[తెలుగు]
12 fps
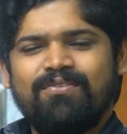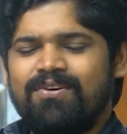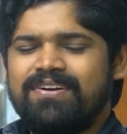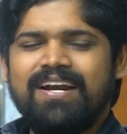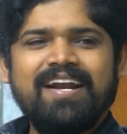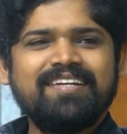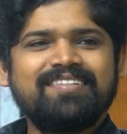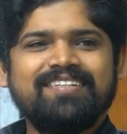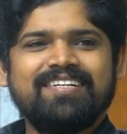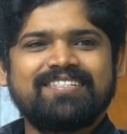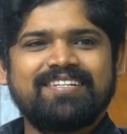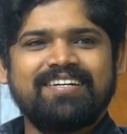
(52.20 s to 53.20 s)
ఓవర్నైట్
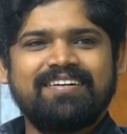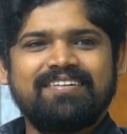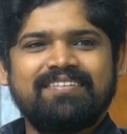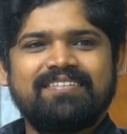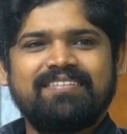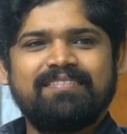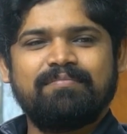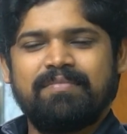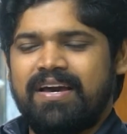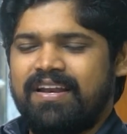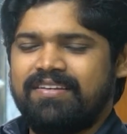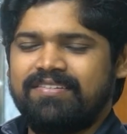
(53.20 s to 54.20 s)
రిజైన్ చేసిన
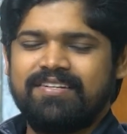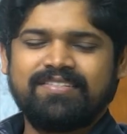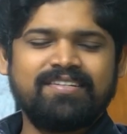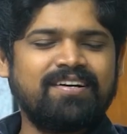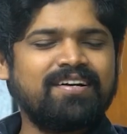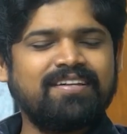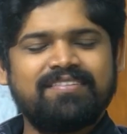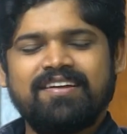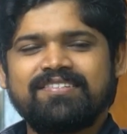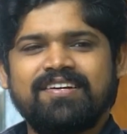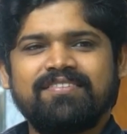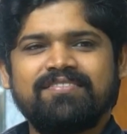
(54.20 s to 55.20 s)
మేనేజర్ షాక్
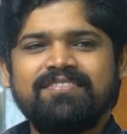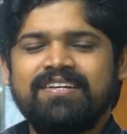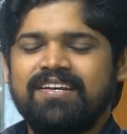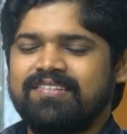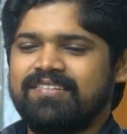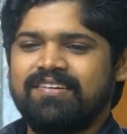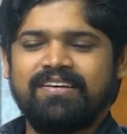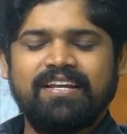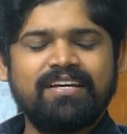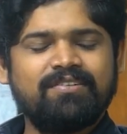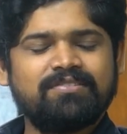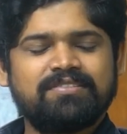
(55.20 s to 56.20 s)
అందరి షాక్ నేను అసలు
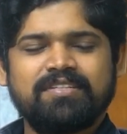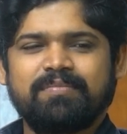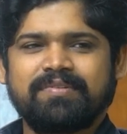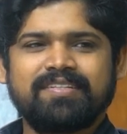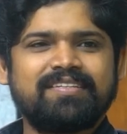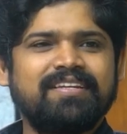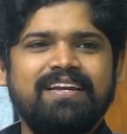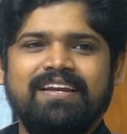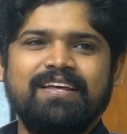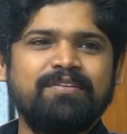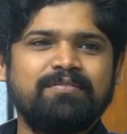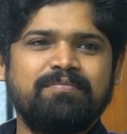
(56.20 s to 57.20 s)
వెనక్కి వచ్చే ప్రసక్తిలో
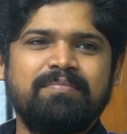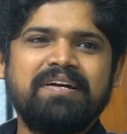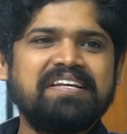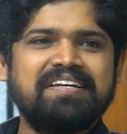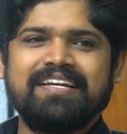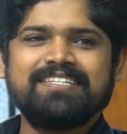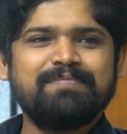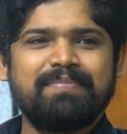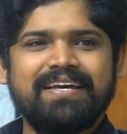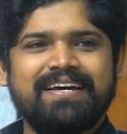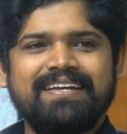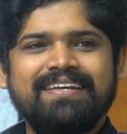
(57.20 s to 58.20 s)
లేను బట్ ఇంట్లో
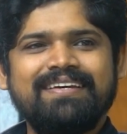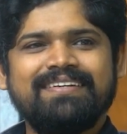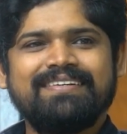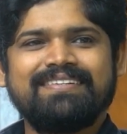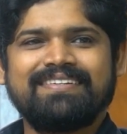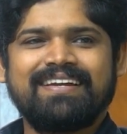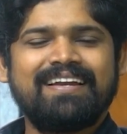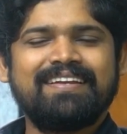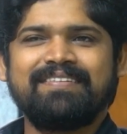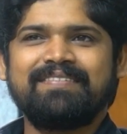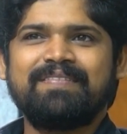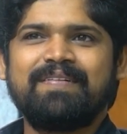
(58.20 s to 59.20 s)
చెప్పలే కానీ
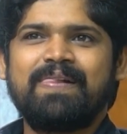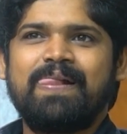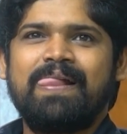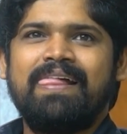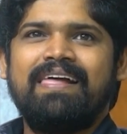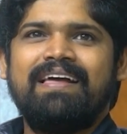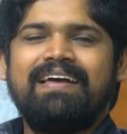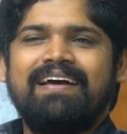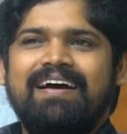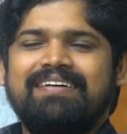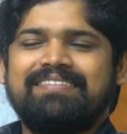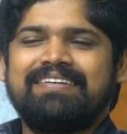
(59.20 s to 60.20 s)
రాలేదు
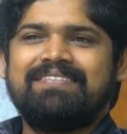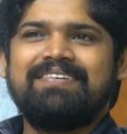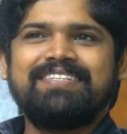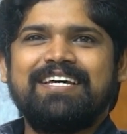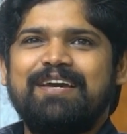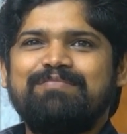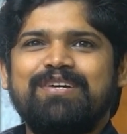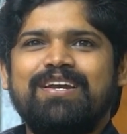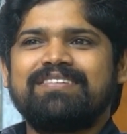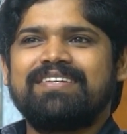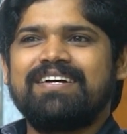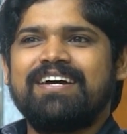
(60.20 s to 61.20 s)
ఆ తర్వాత ఏం చేయాలో అర్థం